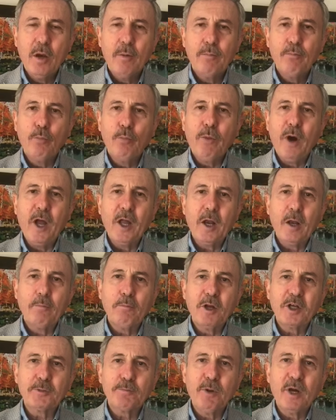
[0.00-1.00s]
bu
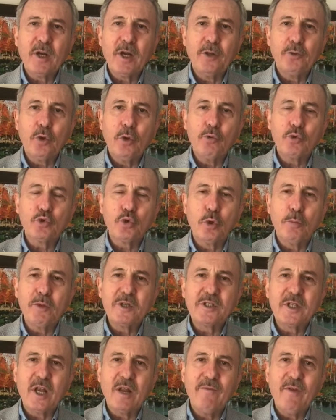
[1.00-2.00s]
bayramlaşma randevusunu
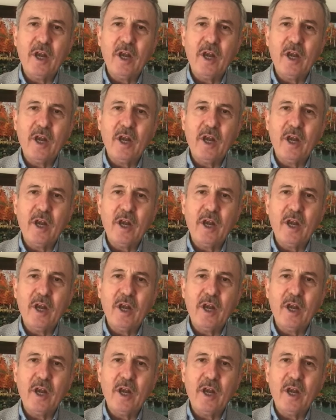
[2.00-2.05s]
bizlere